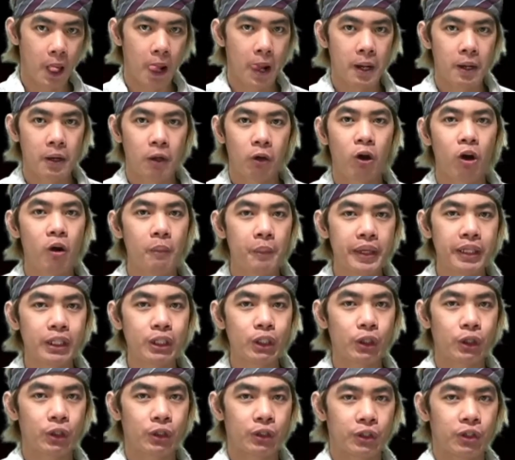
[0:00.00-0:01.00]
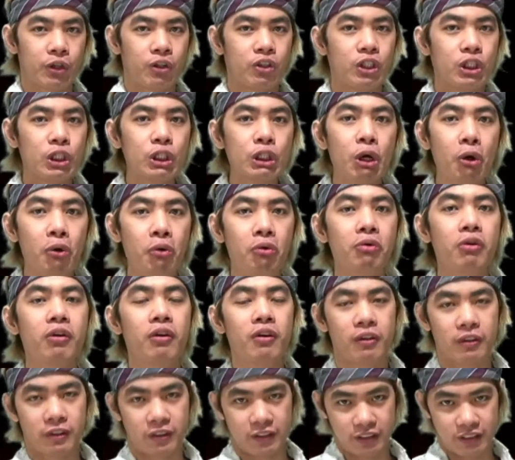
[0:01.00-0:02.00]
Comment nyo,
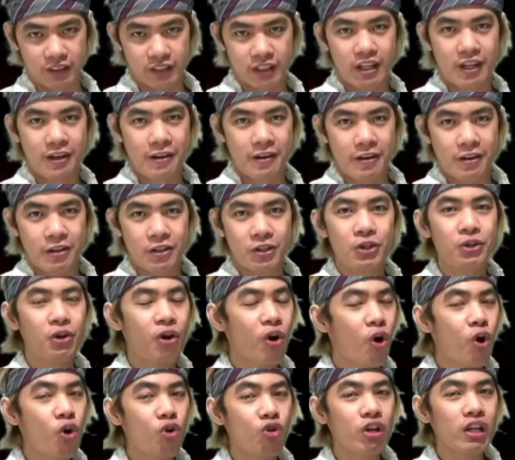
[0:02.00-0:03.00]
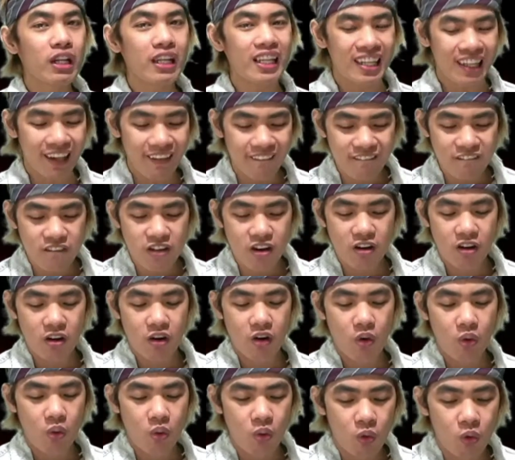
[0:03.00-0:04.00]
YOLO. You only live
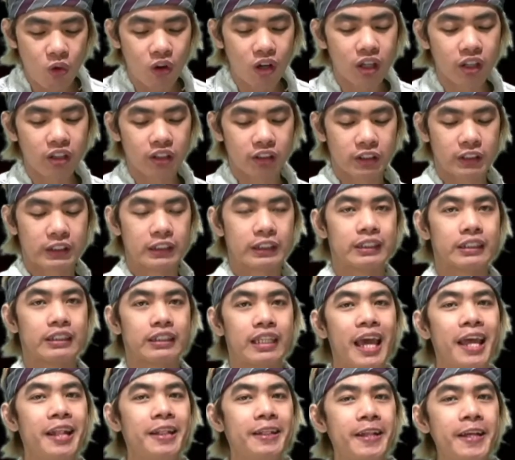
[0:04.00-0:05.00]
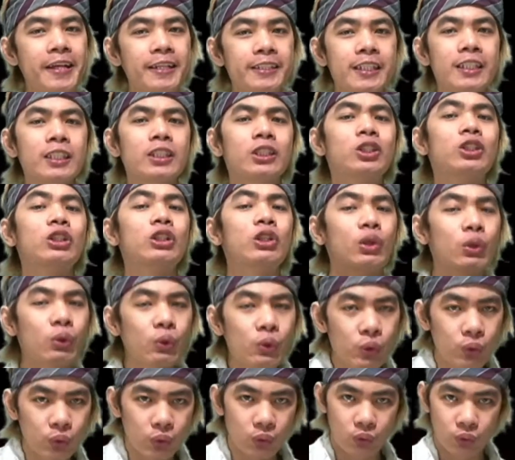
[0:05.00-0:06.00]
once. And this is
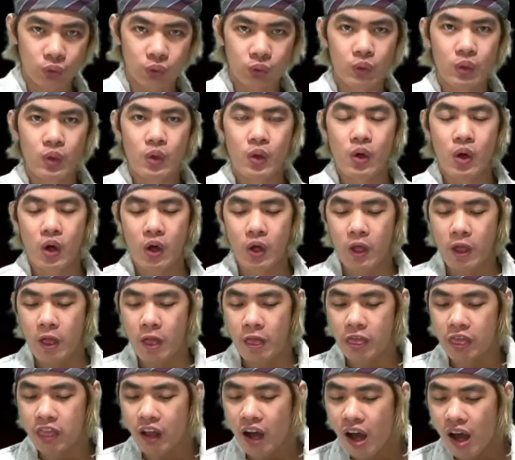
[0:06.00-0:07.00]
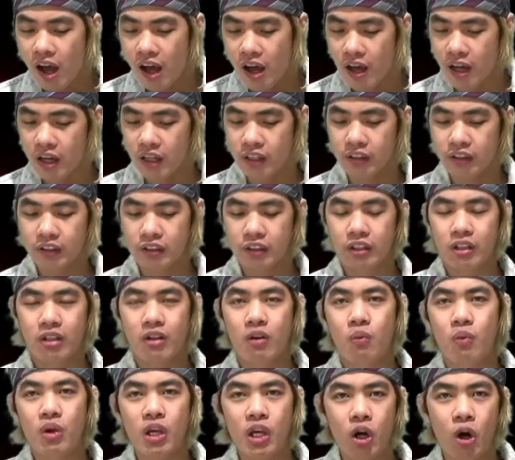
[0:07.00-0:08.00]
true that
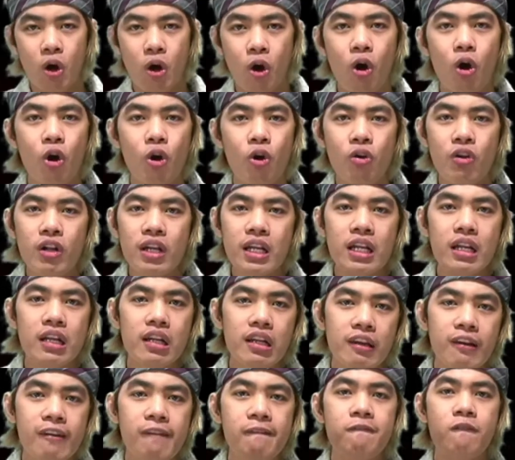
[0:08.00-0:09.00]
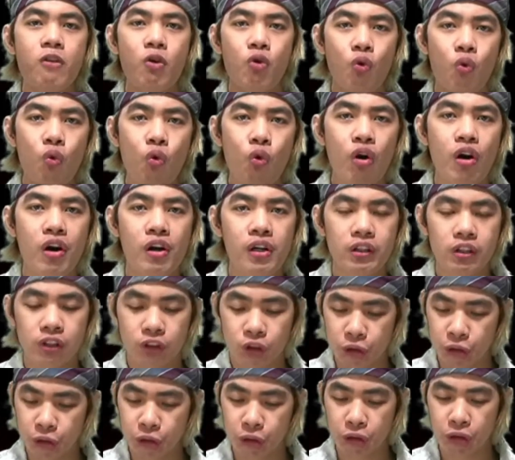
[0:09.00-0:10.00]
we only live
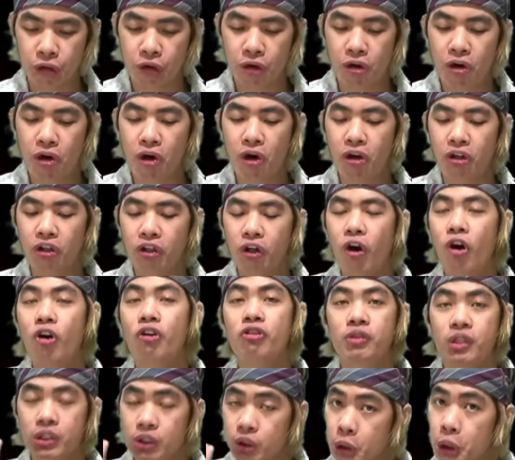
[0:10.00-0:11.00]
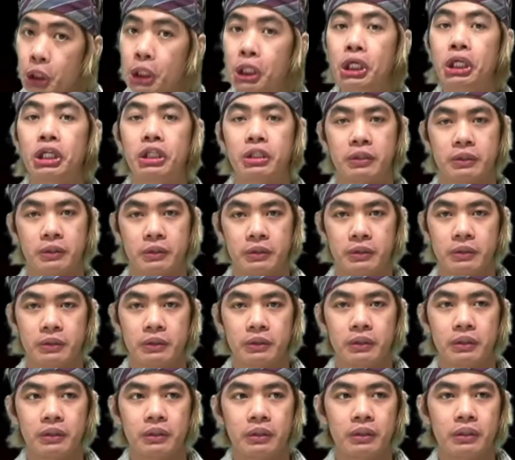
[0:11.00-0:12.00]
once on this earth.
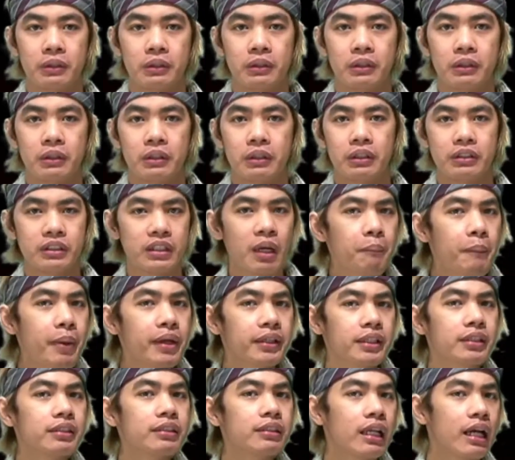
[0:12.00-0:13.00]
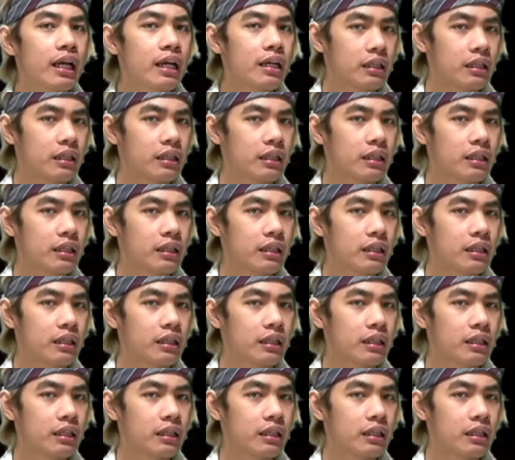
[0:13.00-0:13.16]
Isang beses lang.